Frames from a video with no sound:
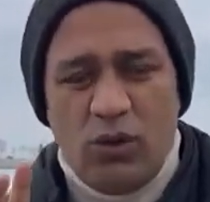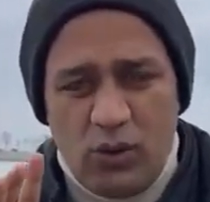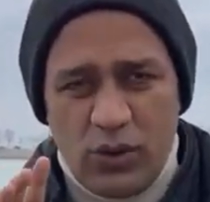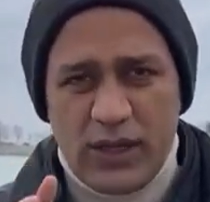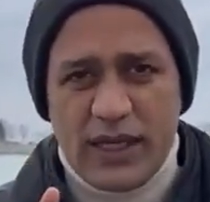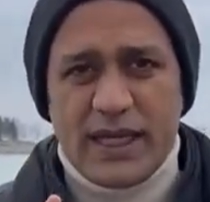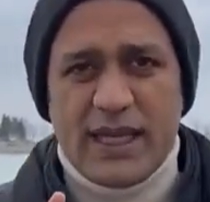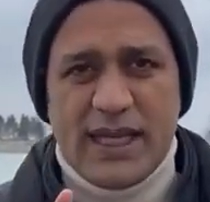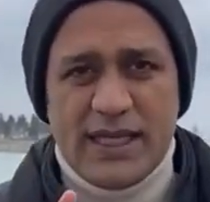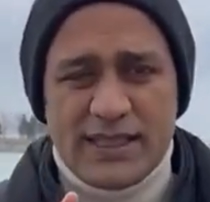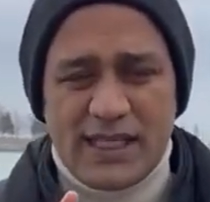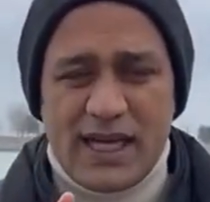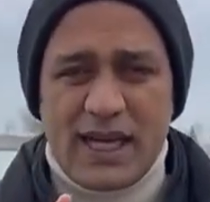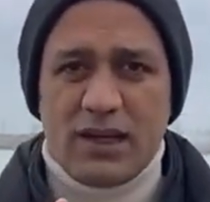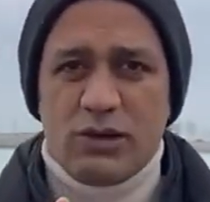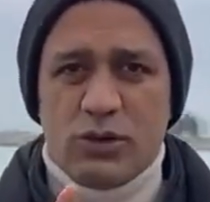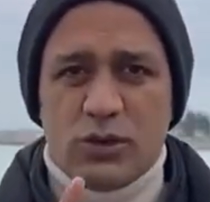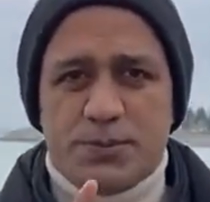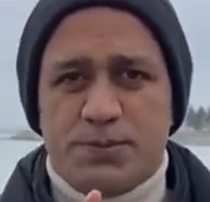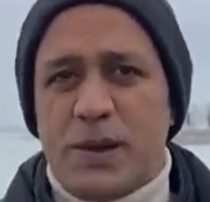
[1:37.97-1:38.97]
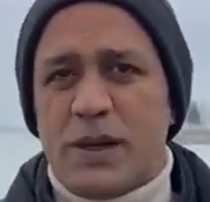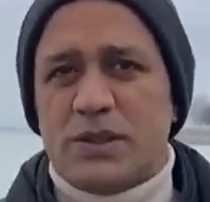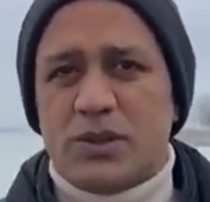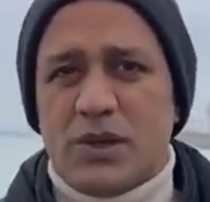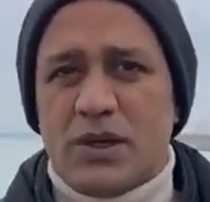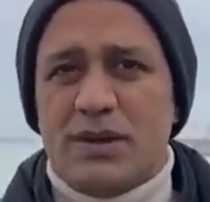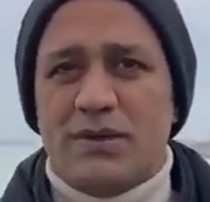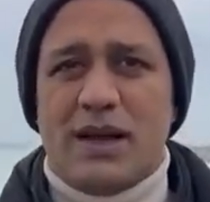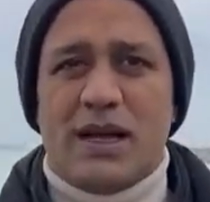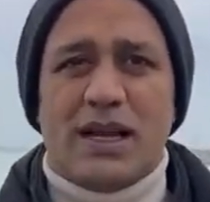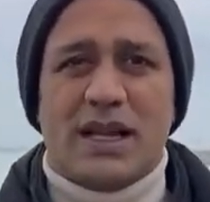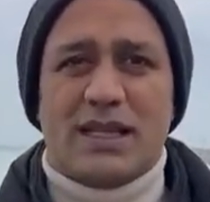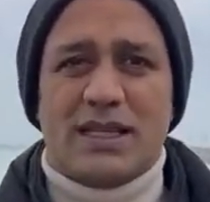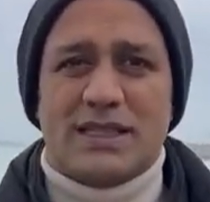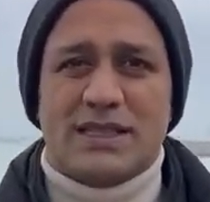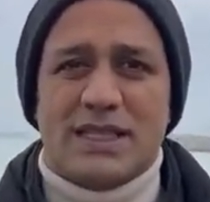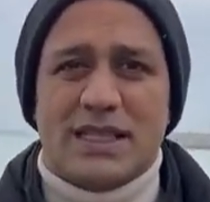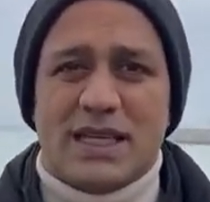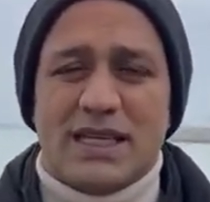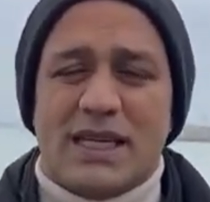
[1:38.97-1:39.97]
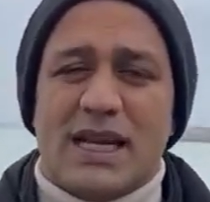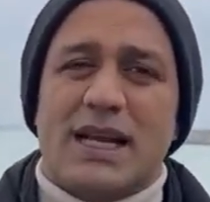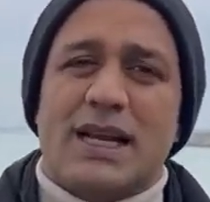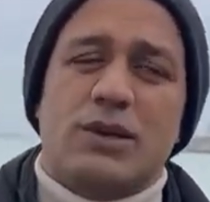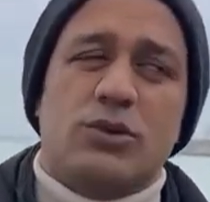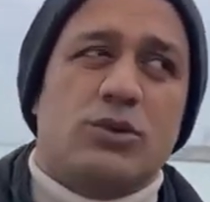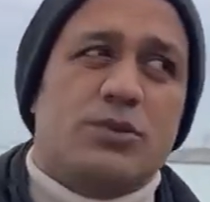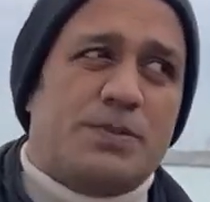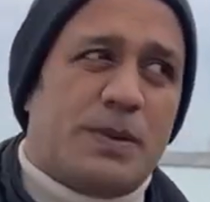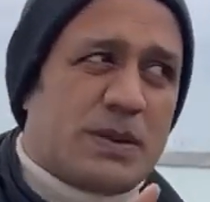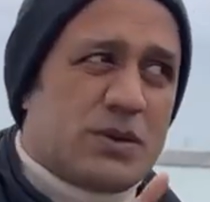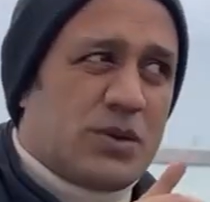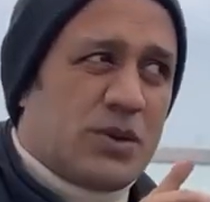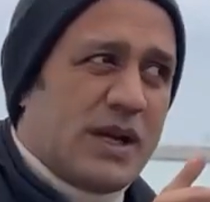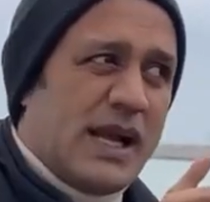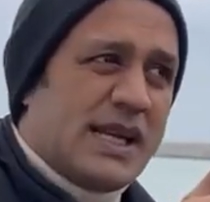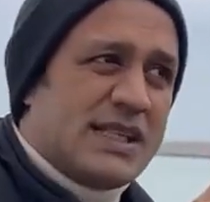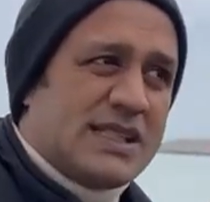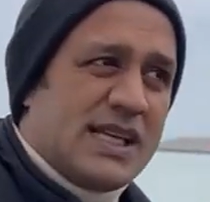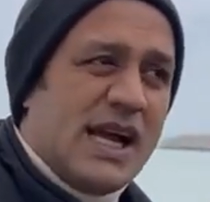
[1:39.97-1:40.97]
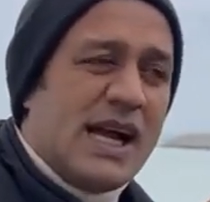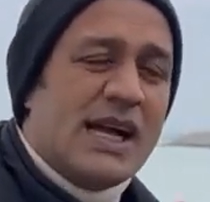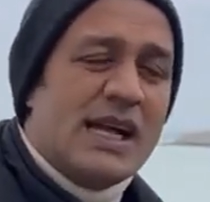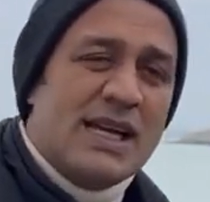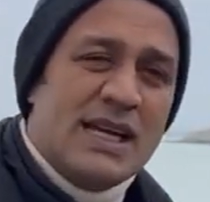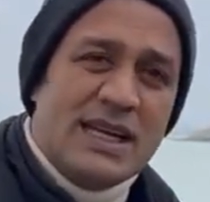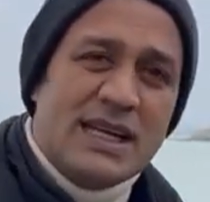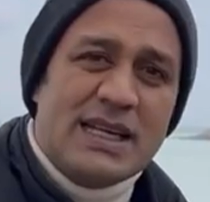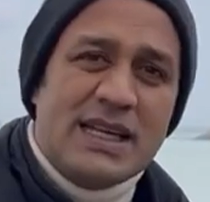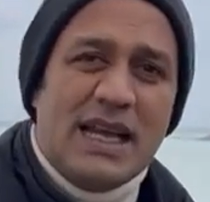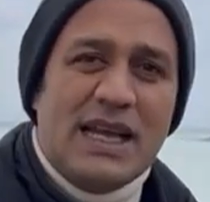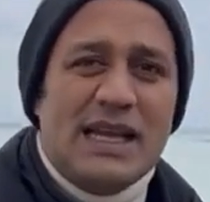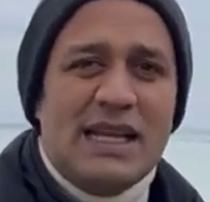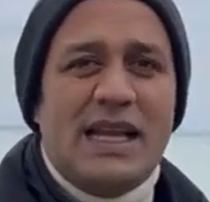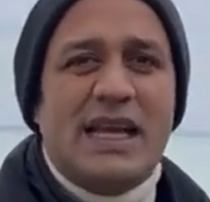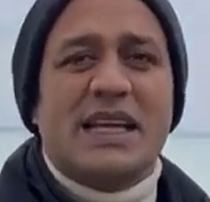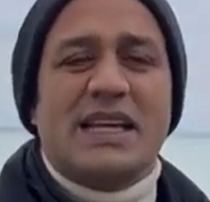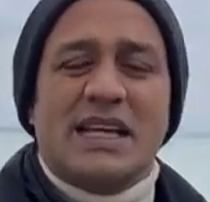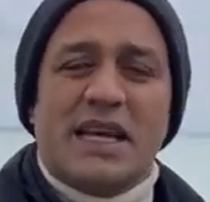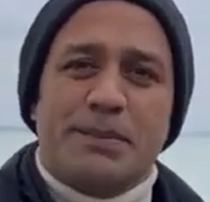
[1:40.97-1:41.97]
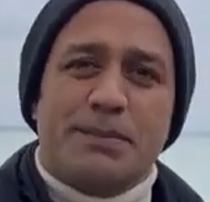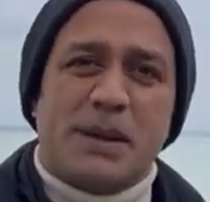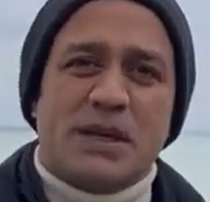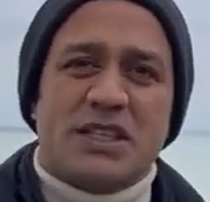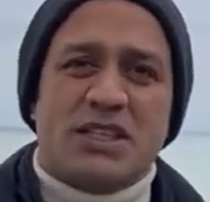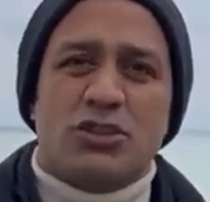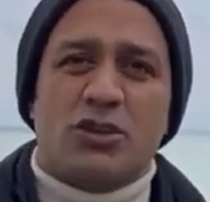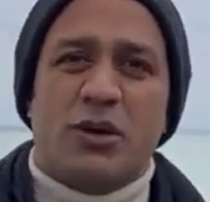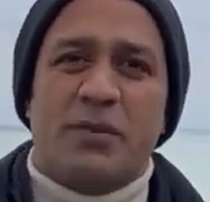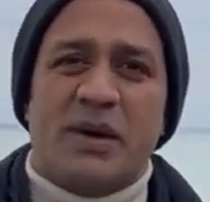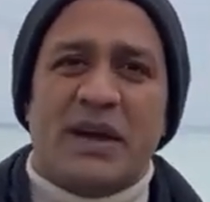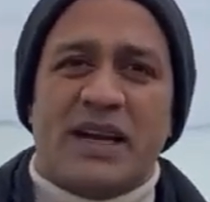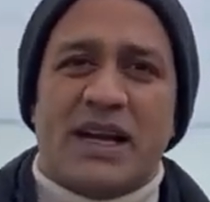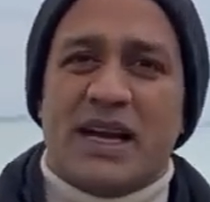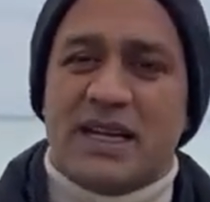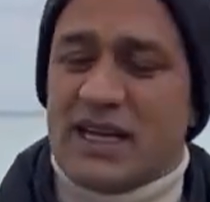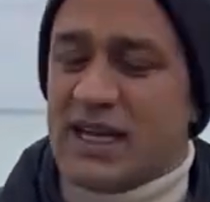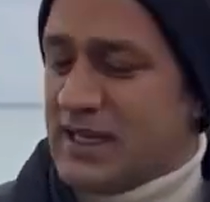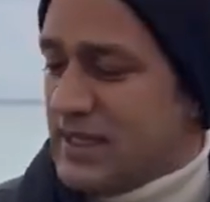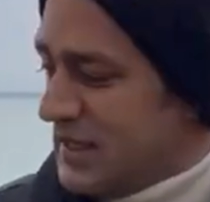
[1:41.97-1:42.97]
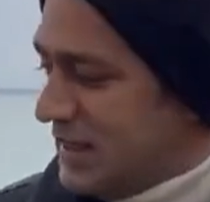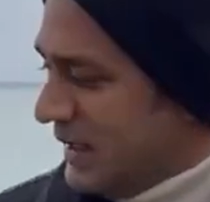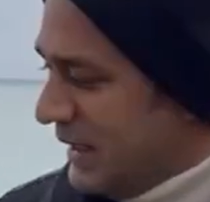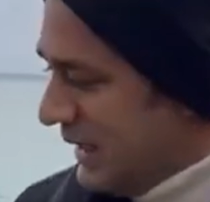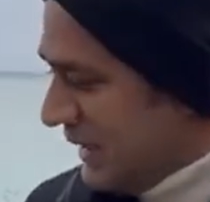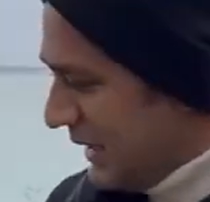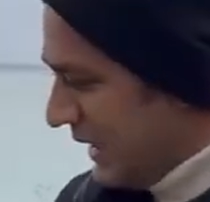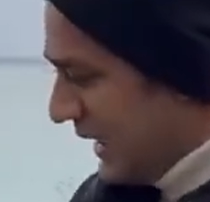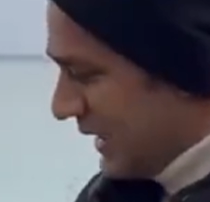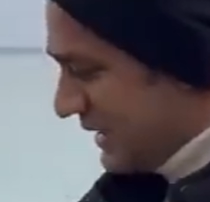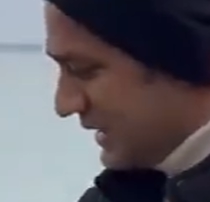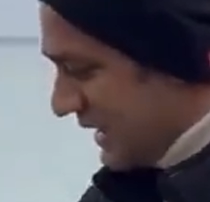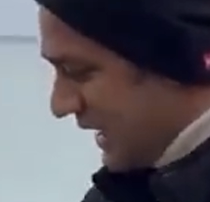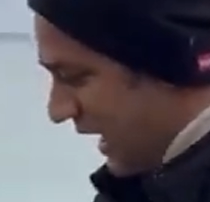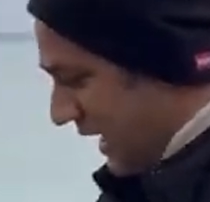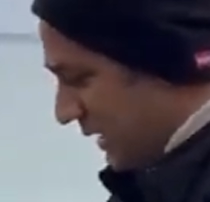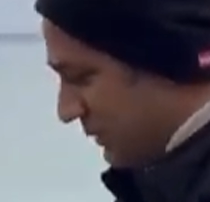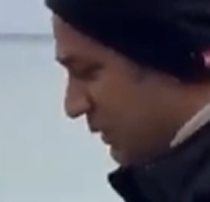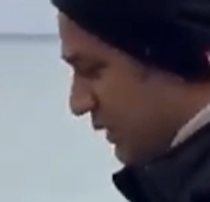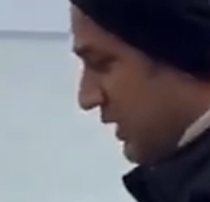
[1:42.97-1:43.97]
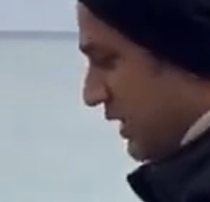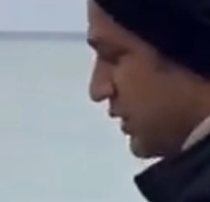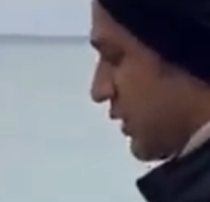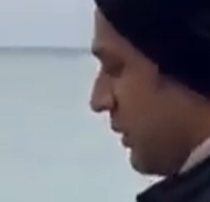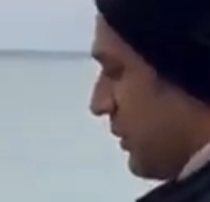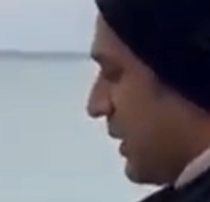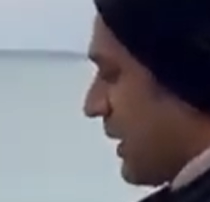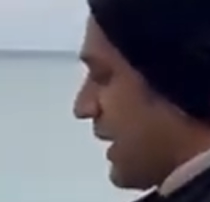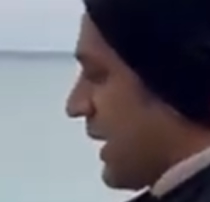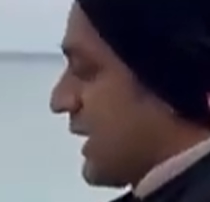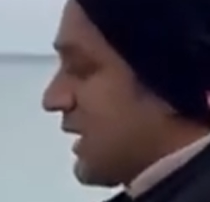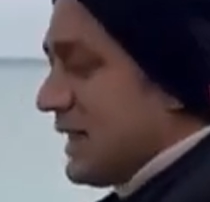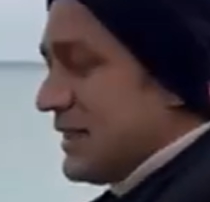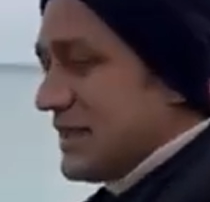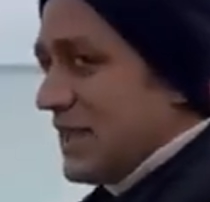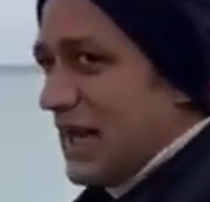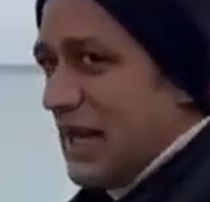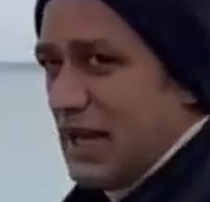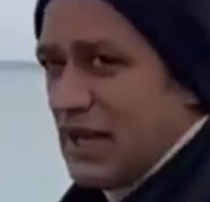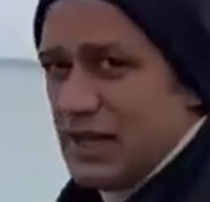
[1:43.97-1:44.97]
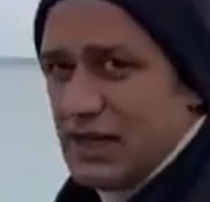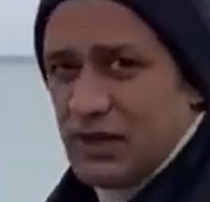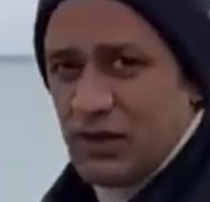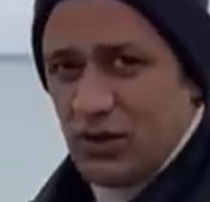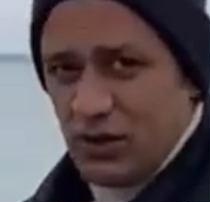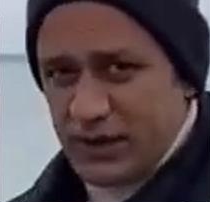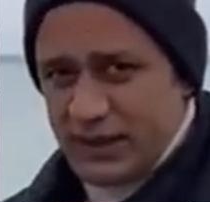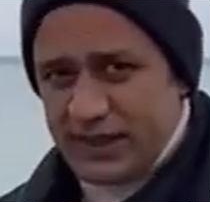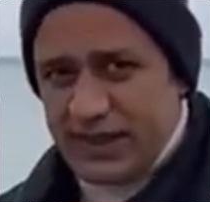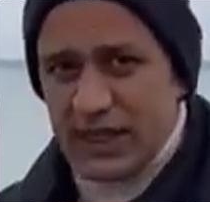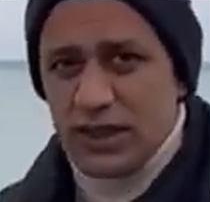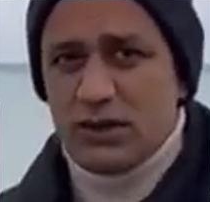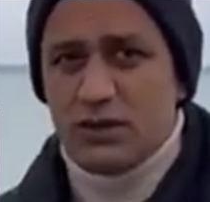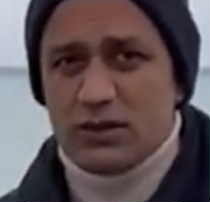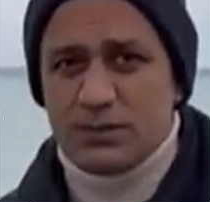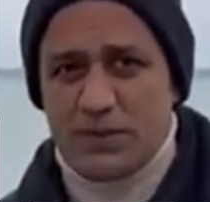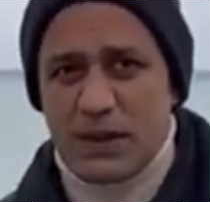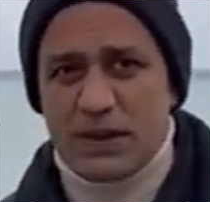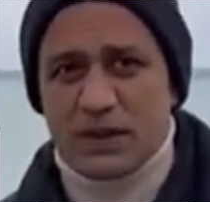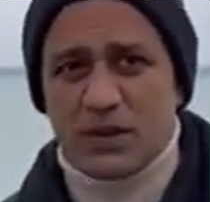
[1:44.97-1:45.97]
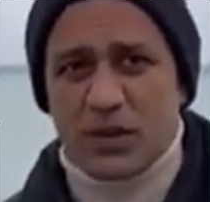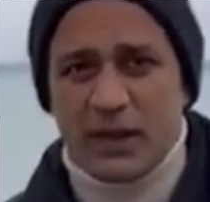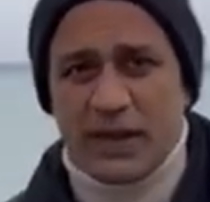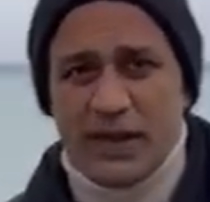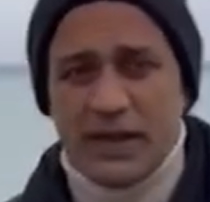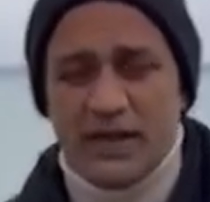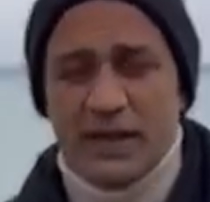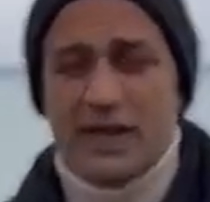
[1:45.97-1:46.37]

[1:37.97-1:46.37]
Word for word: অনেকেই যারা লুটপাট করে বাংলাদেশ থেকে টাকা লুটপাট করে আইসা এই লেকের পাশে সময় কাটান এই চেয়ারে বসে সময় কাটান যারা অনেকেই লুটপাট করেন